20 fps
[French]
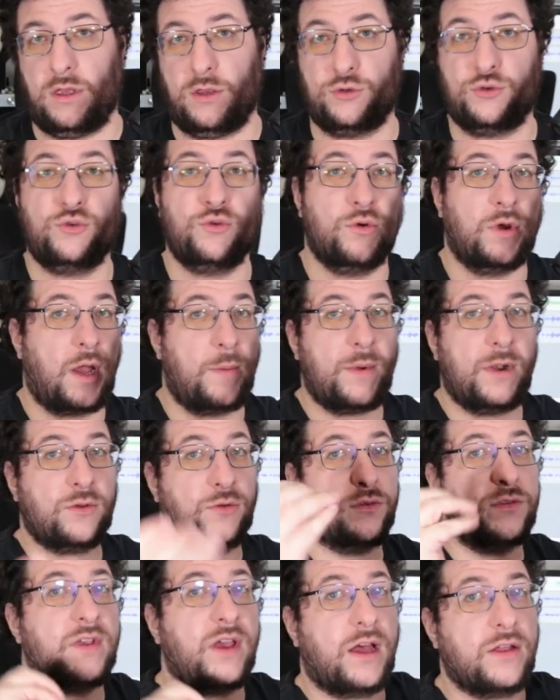Je rappelle
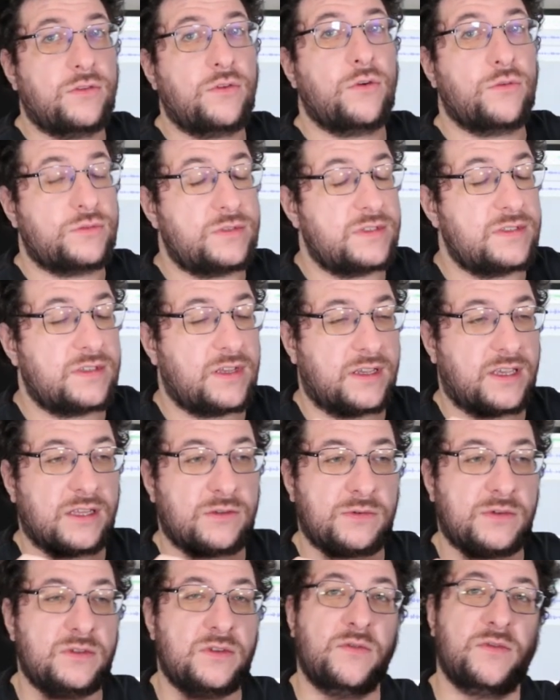que Zerator utilise un
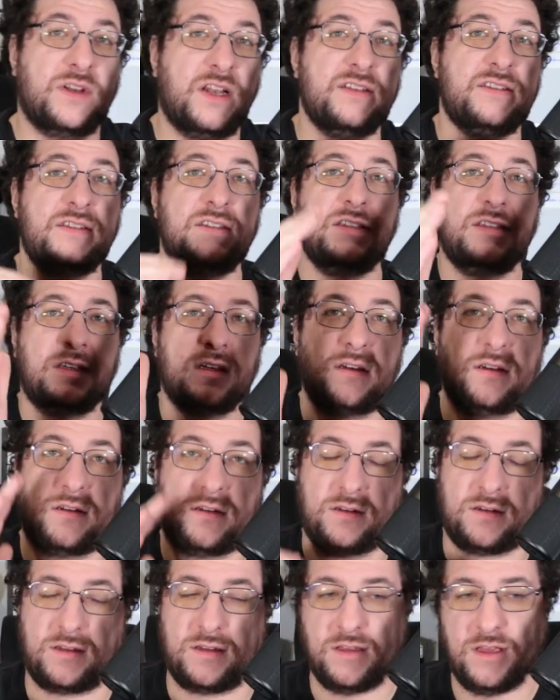99 classique
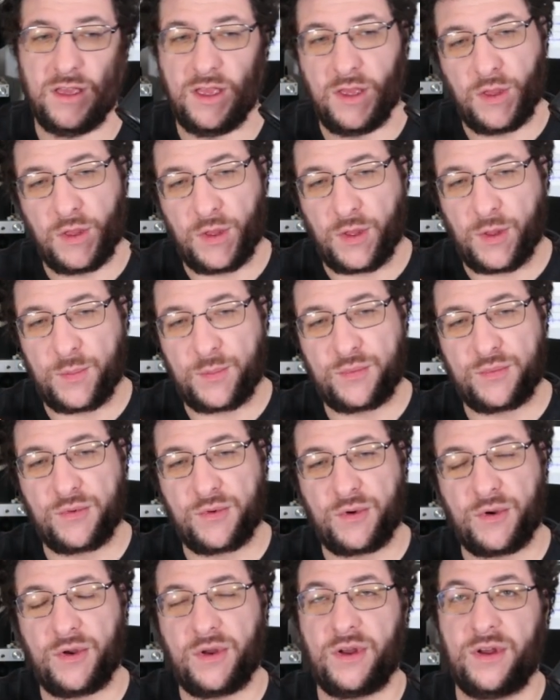hein, euh, euh,
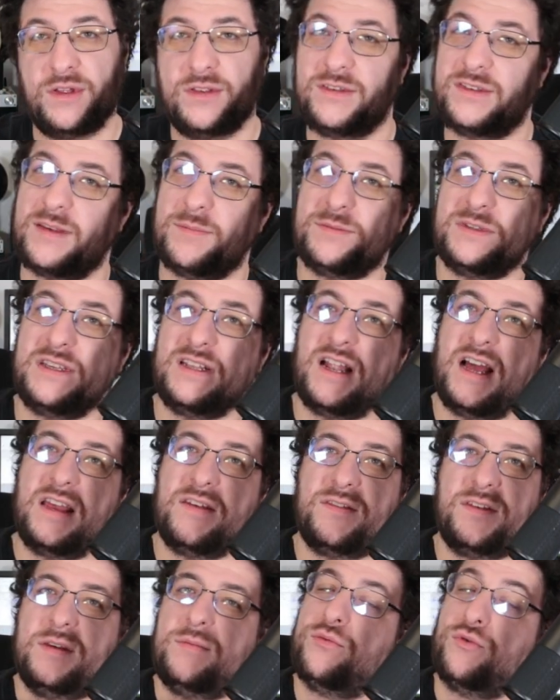pour euh, ses petits
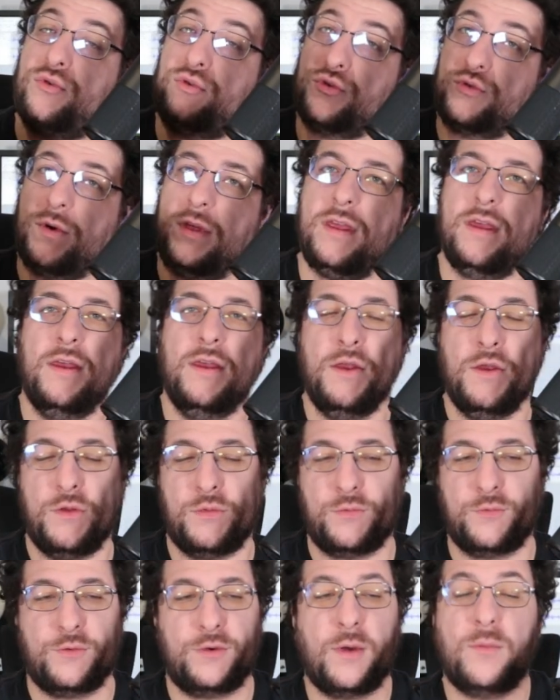lives et pour jouer.
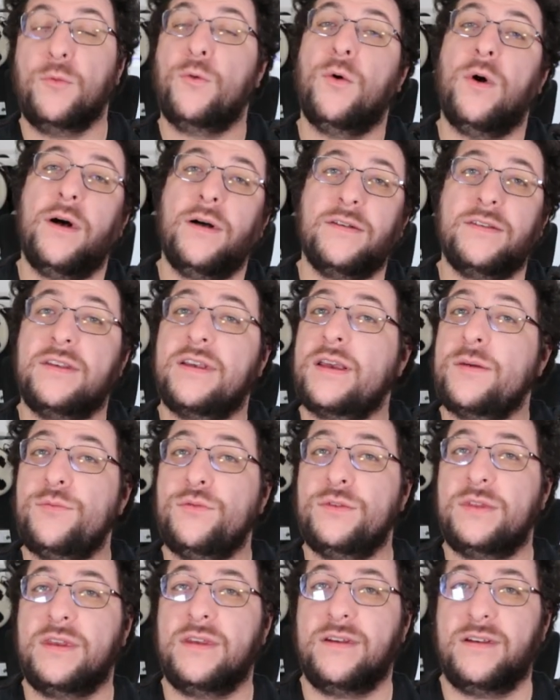Donc comme quoi, hein, c'est
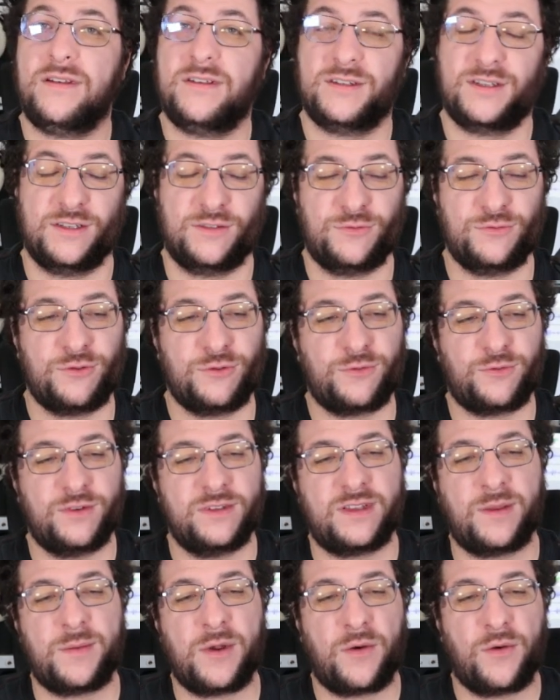réputé. Hein. J'ai toujours trouvé
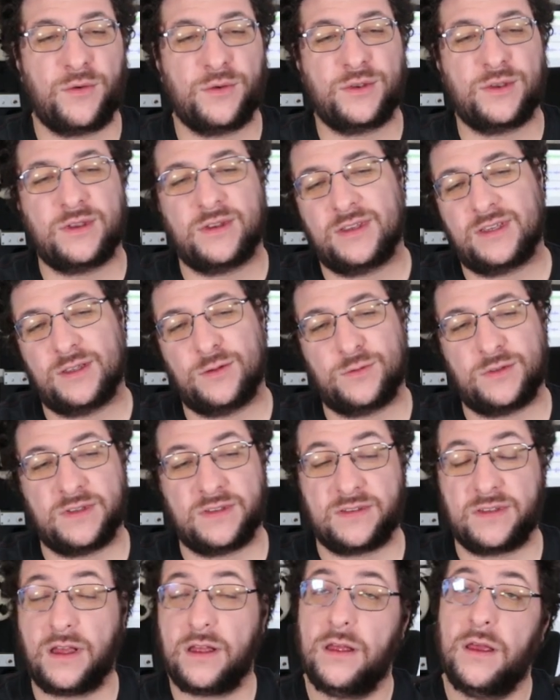ça marrant qu'il
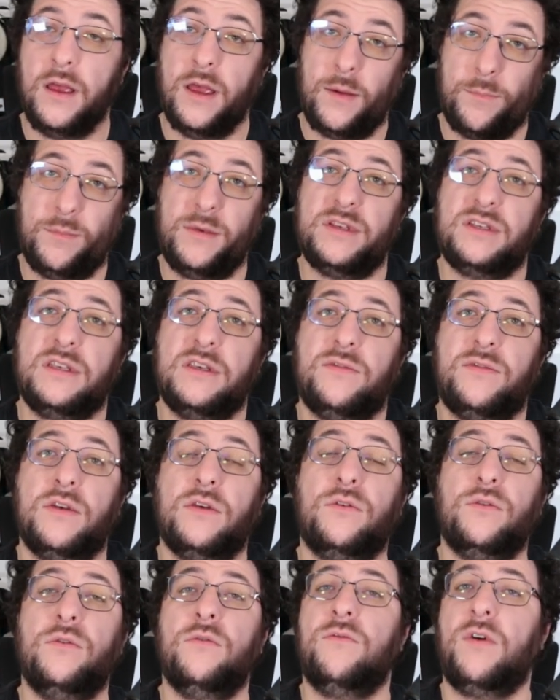utilise ça. Mais ce qui fait
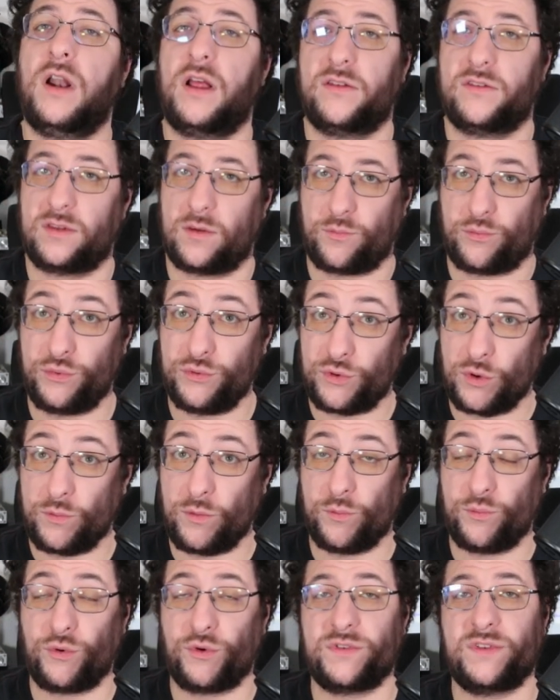que voilà, c'est plutôt
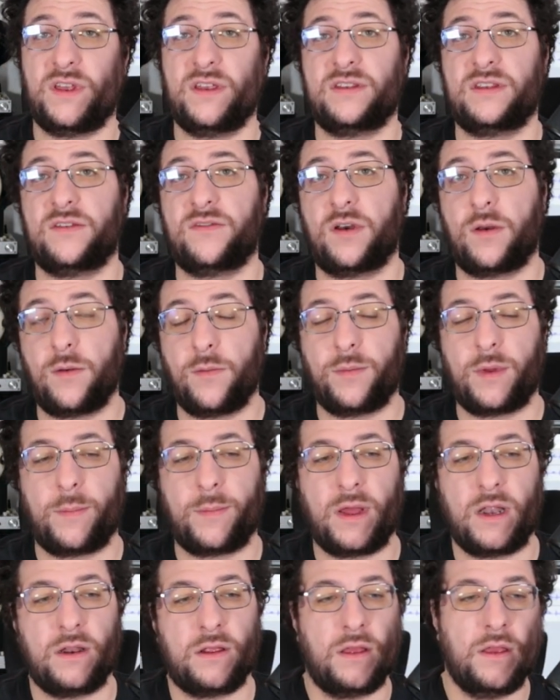bon pour ça et c'est vraiment pas
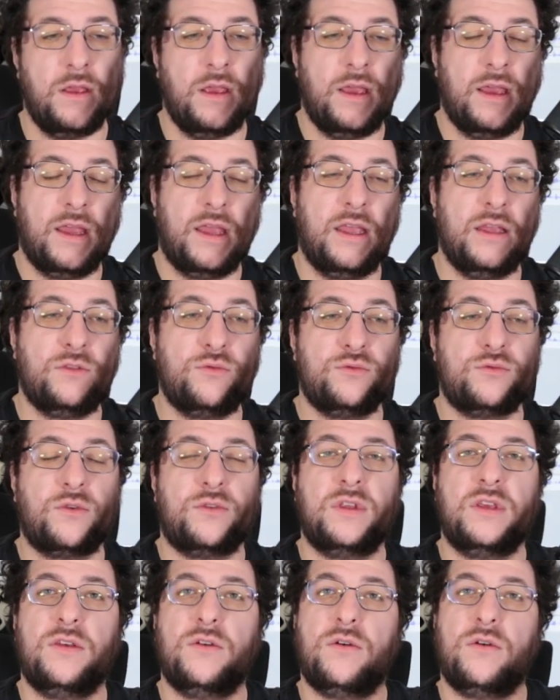mal. Et tout
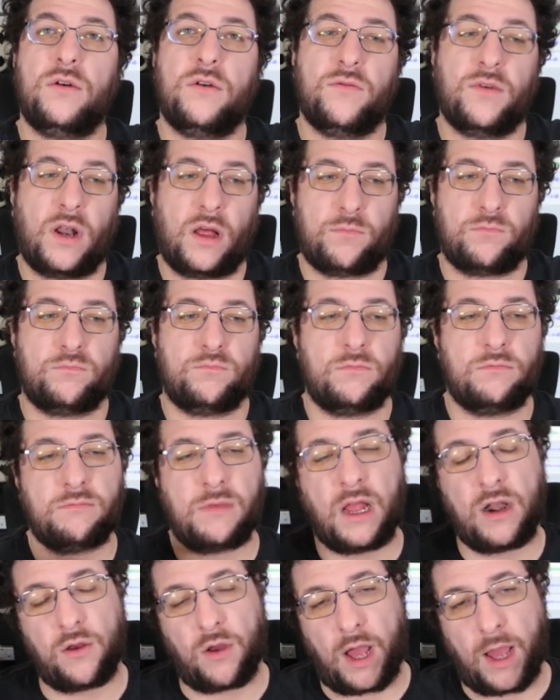en ayant, voilà.
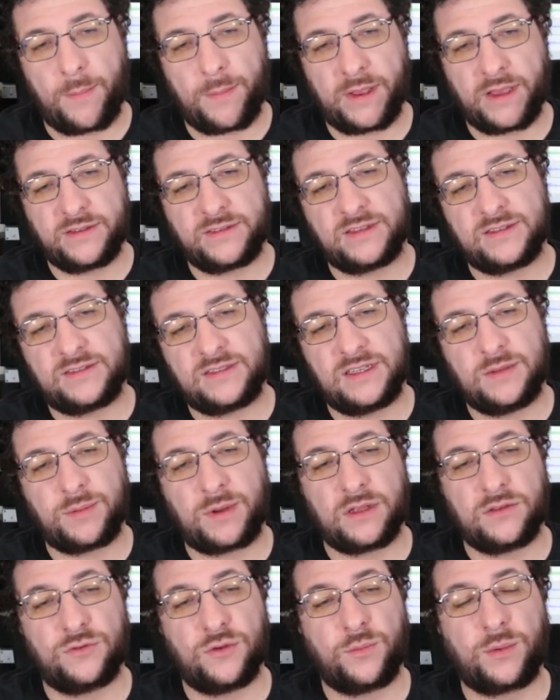Alors après ces styles
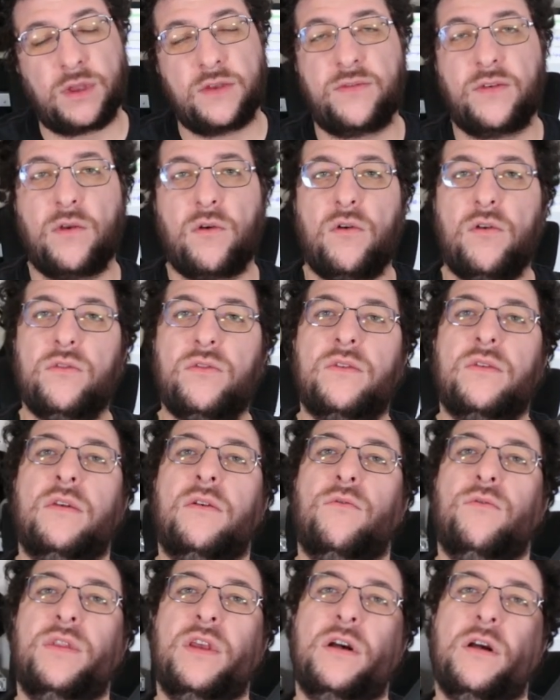de préférence,
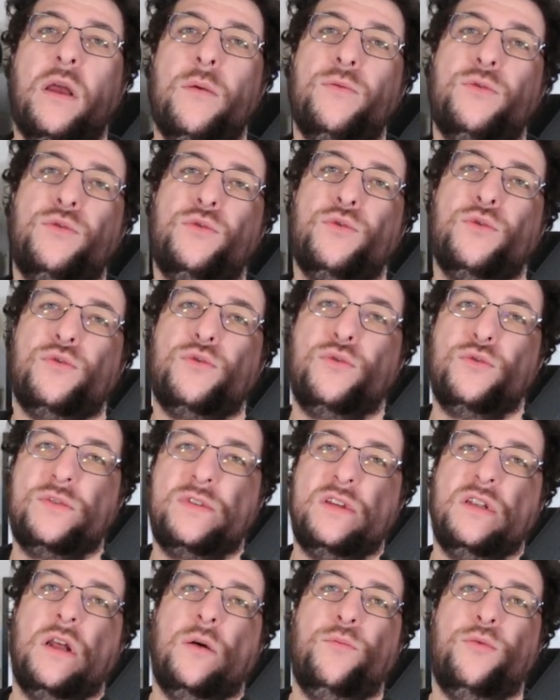on est quand même sur ce
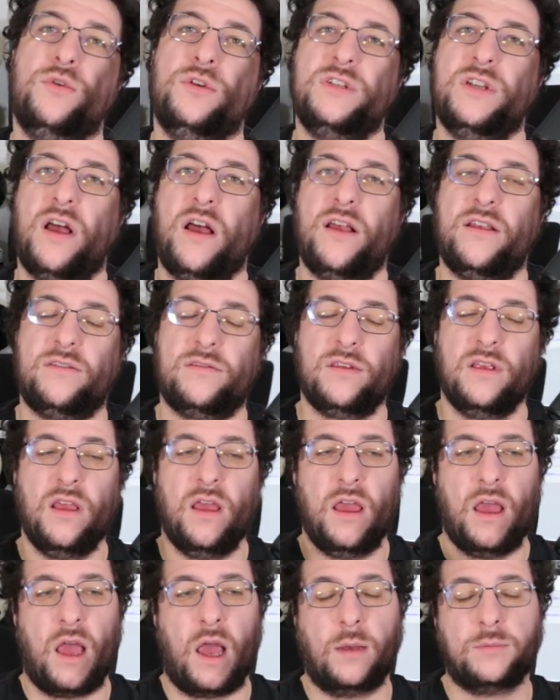style un peu jazz,
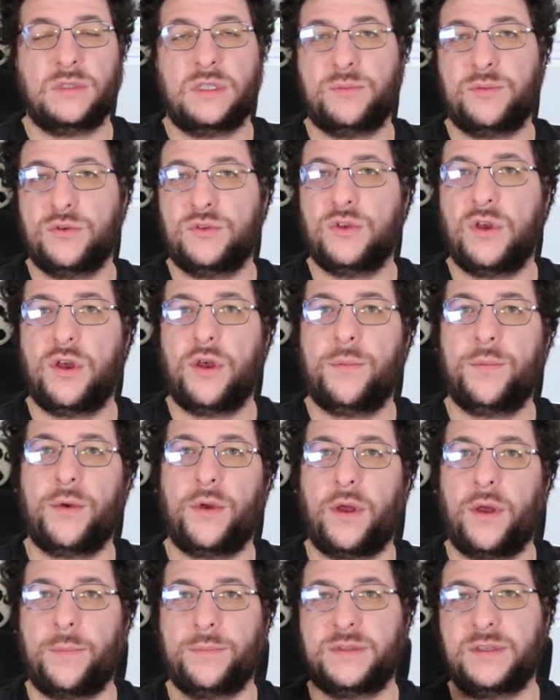un petit peu dub,
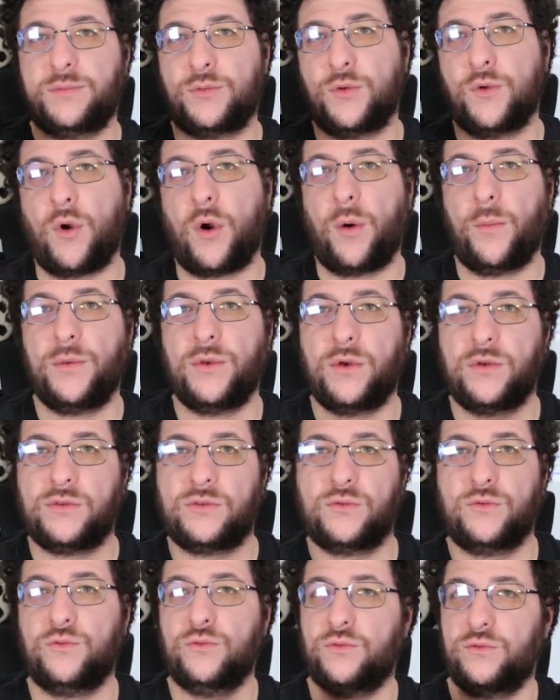un petit peu
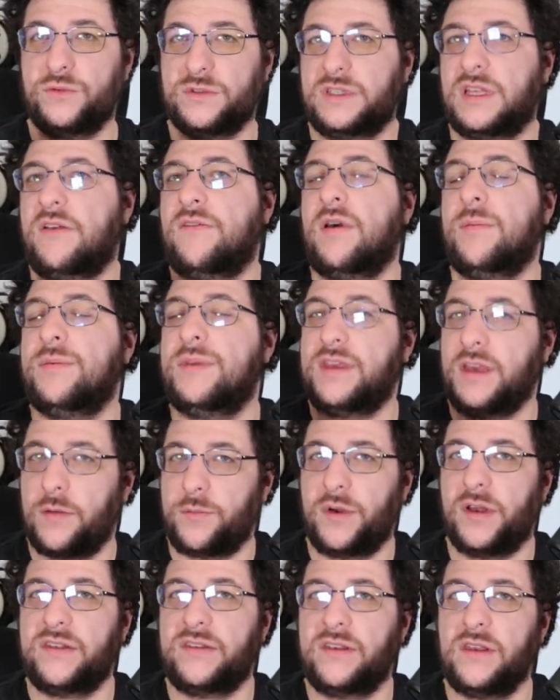ambiante où ça va bien
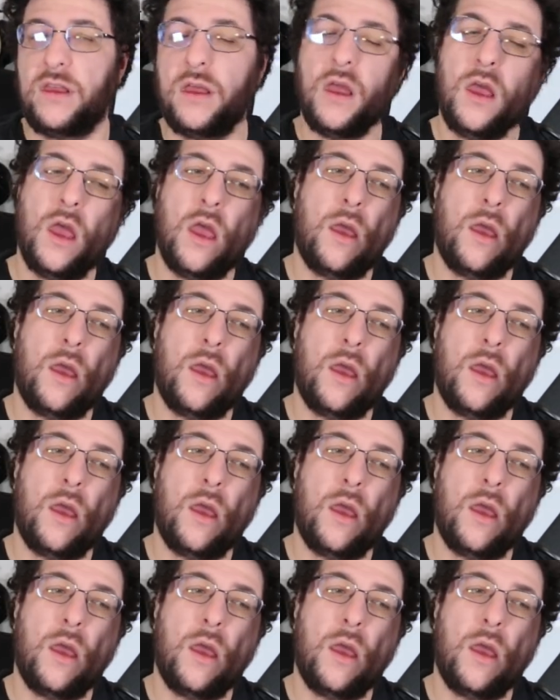passer.